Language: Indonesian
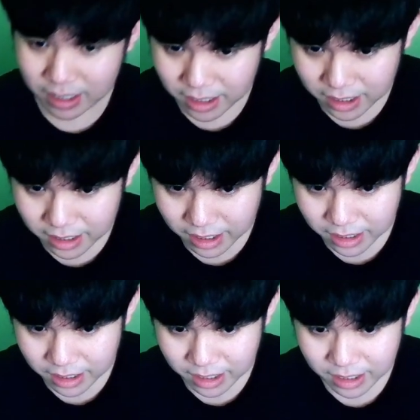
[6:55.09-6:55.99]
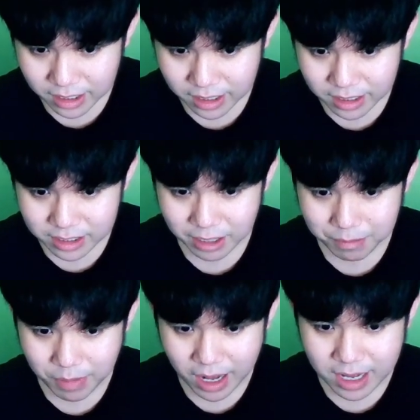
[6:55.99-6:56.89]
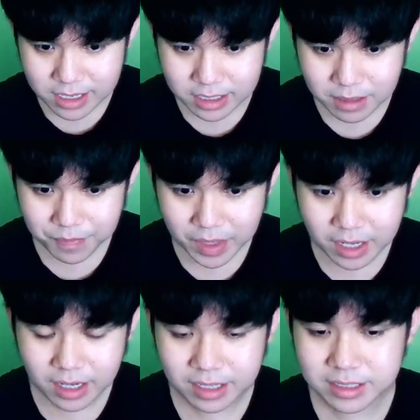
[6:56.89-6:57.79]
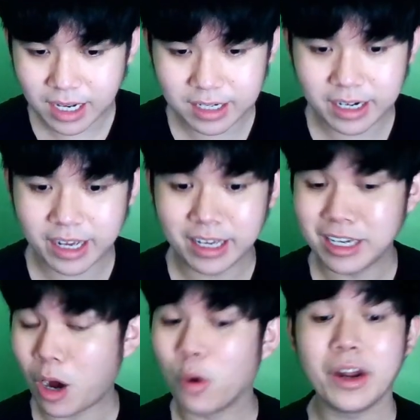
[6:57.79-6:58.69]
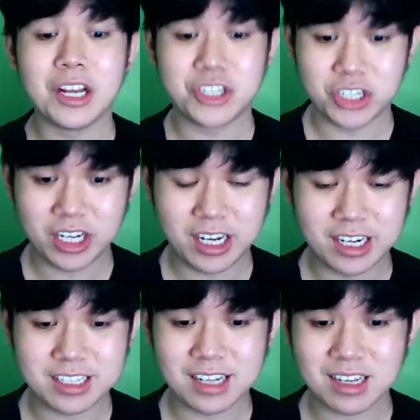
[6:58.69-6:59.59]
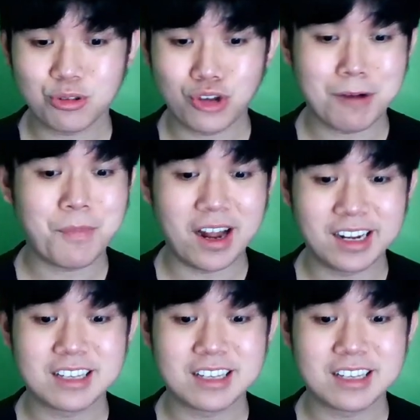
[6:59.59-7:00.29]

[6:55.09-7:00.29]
Na na na na na, she passed the Saturday audition. Salah satu yang paling